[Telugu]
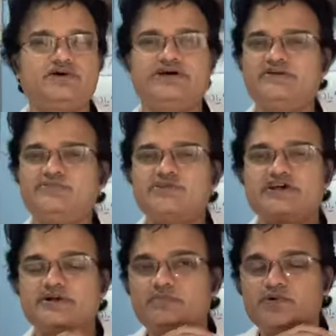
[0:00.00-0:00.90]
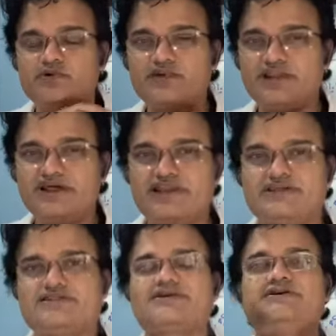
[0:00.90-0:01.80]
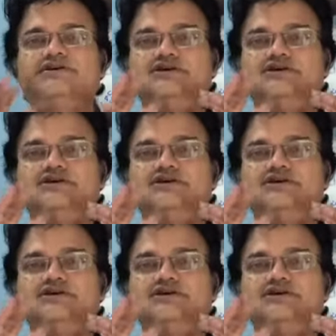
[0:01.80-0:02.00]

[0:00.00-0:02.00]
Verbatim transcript: కానీ ముందర ఎప్పుడూ లేనంతగా